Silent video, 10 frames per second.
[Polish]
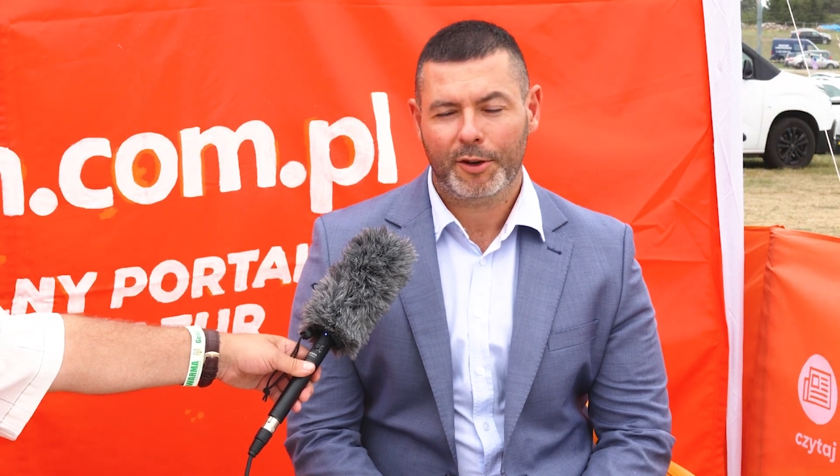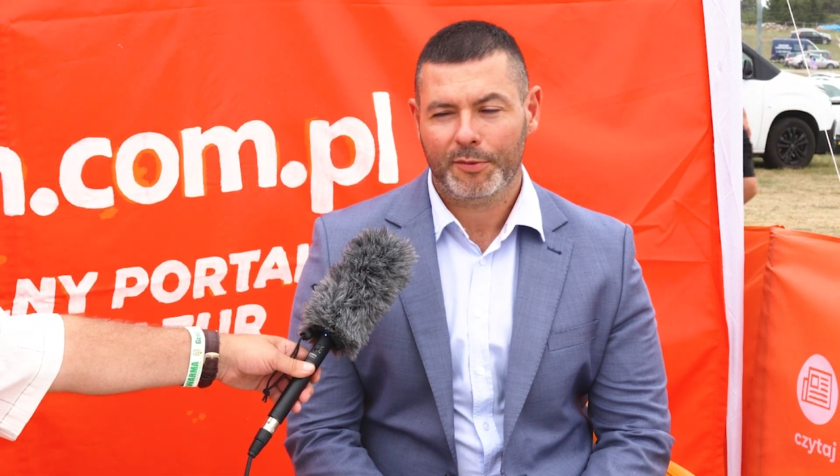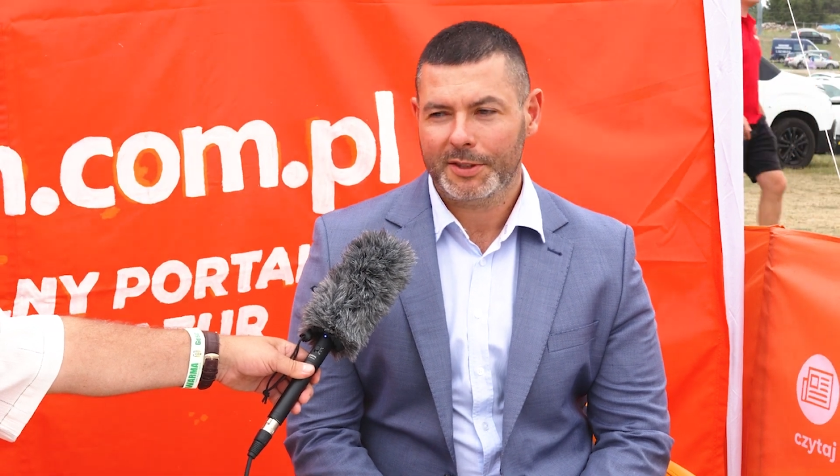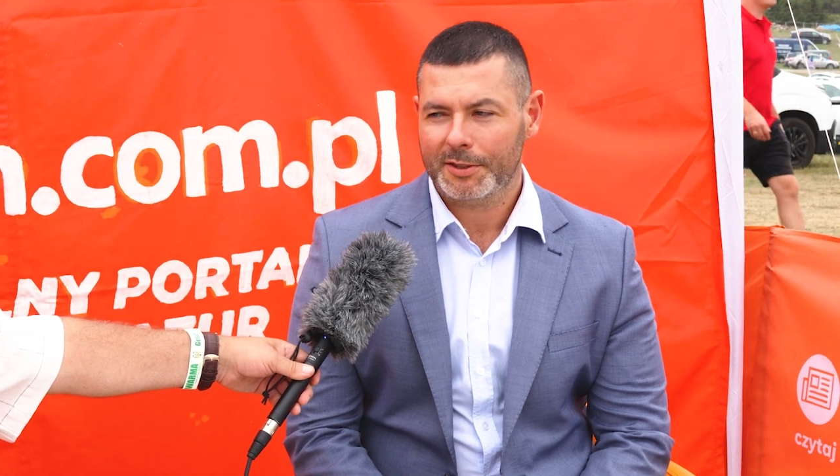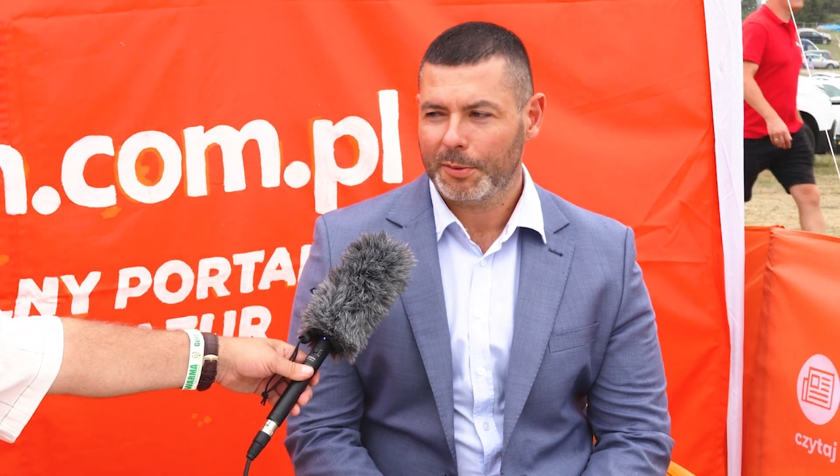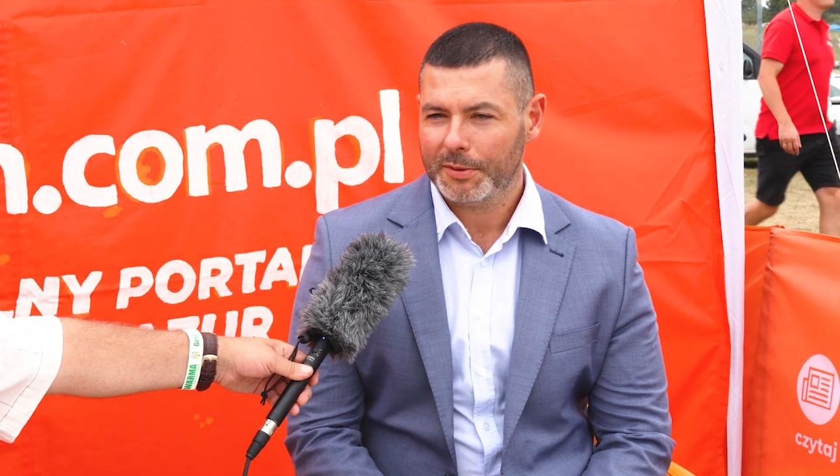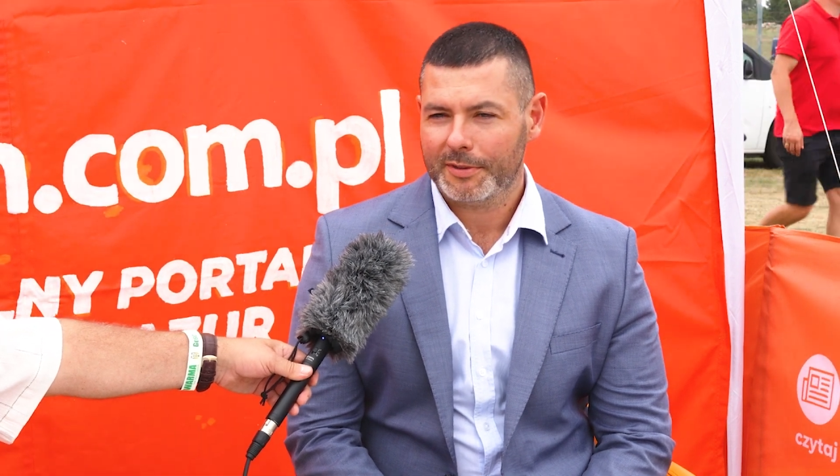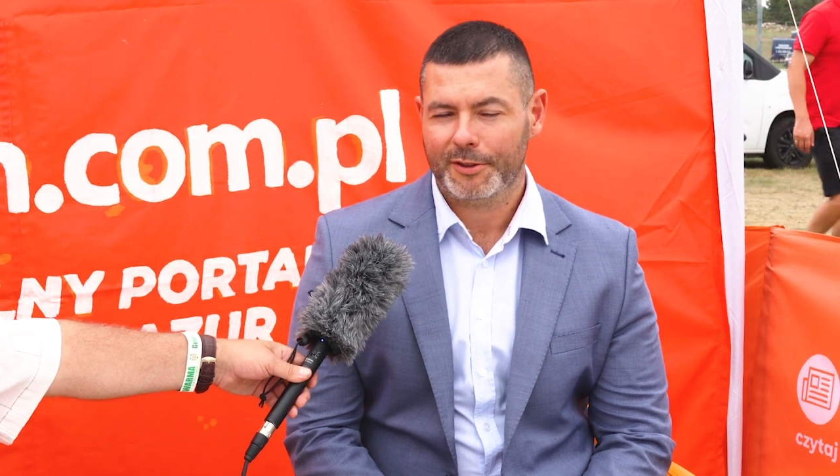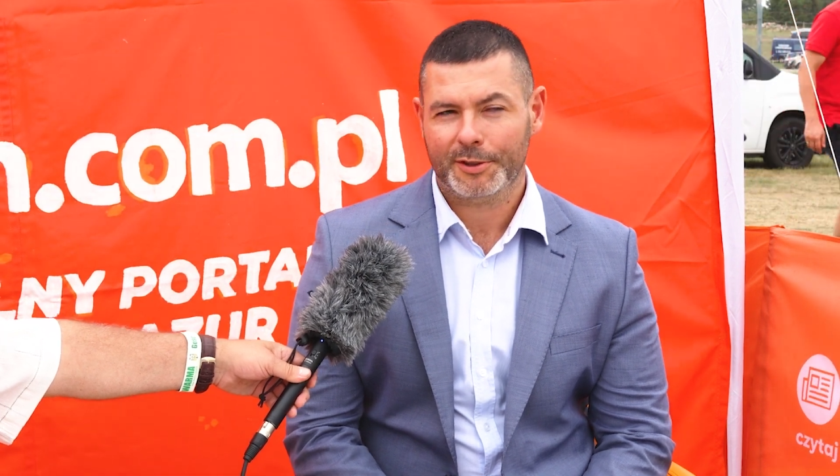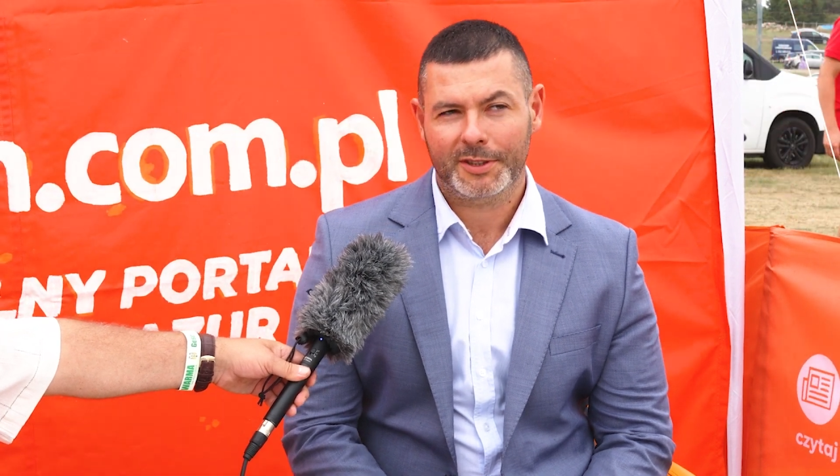COVID zrobił
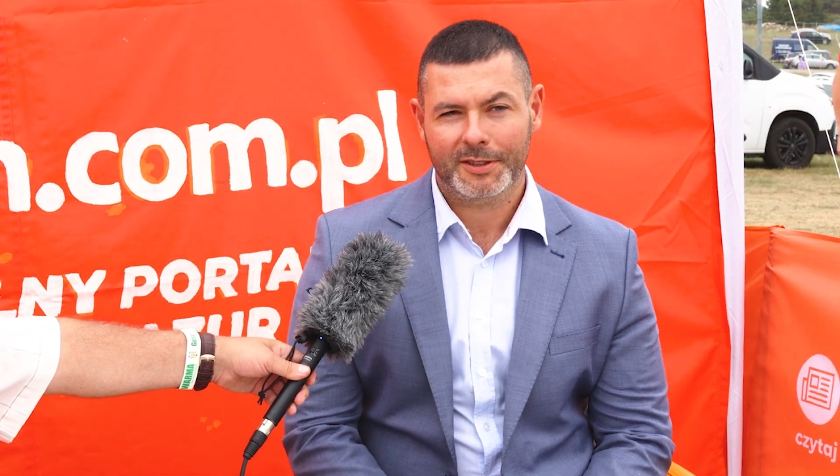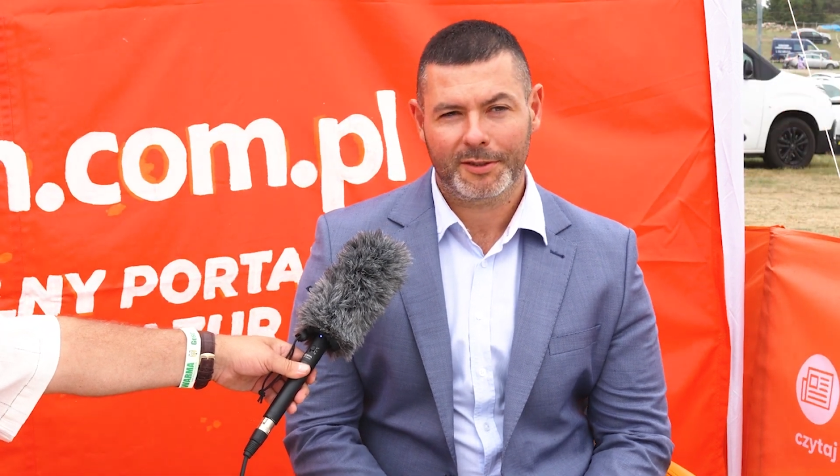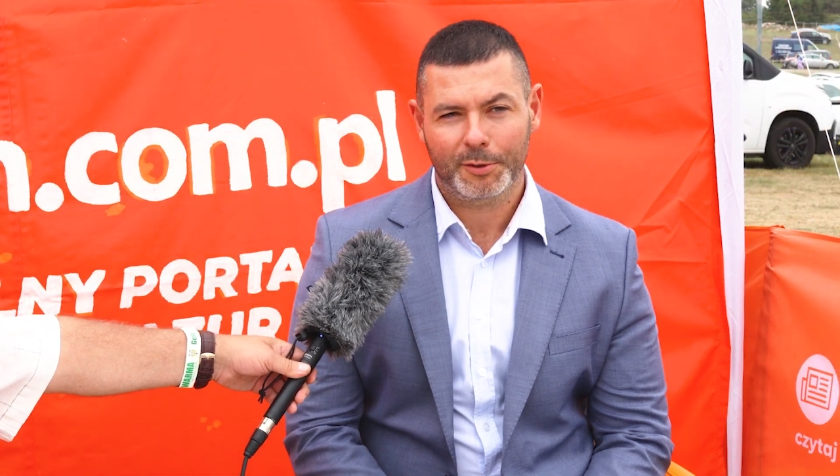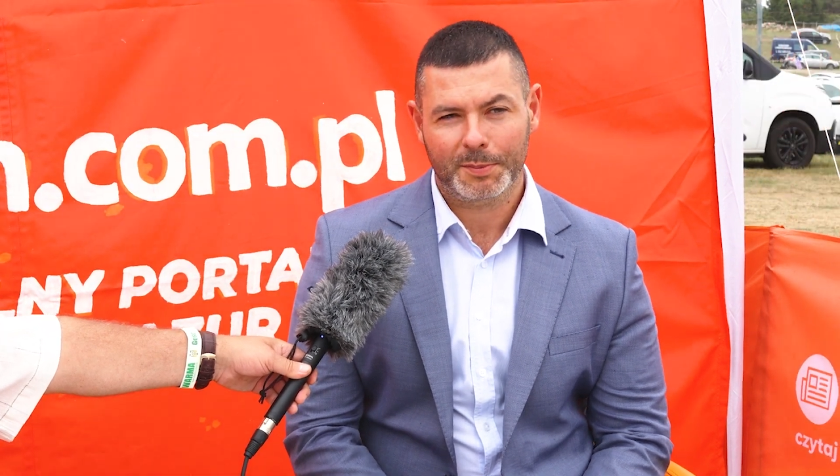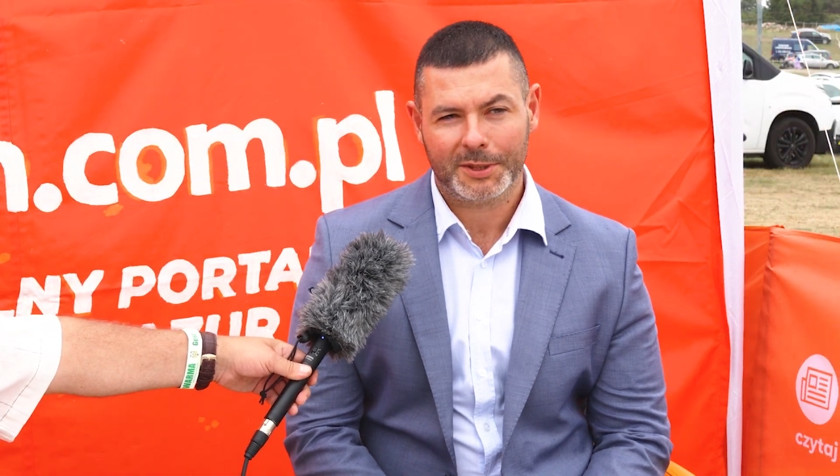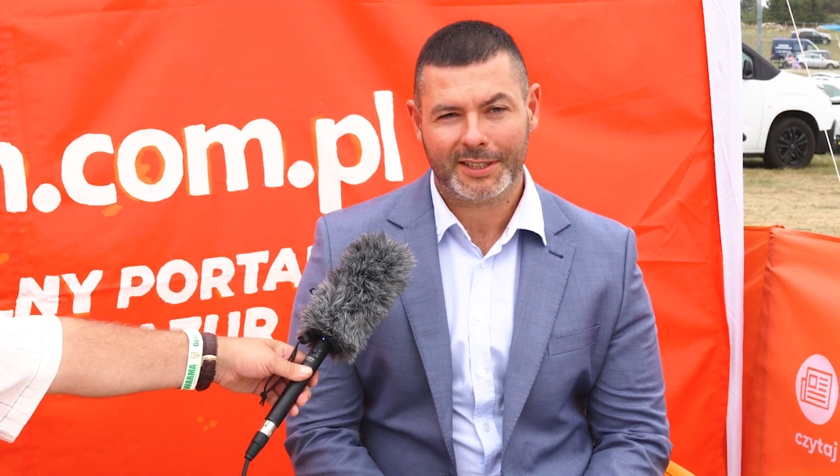to, że ludzie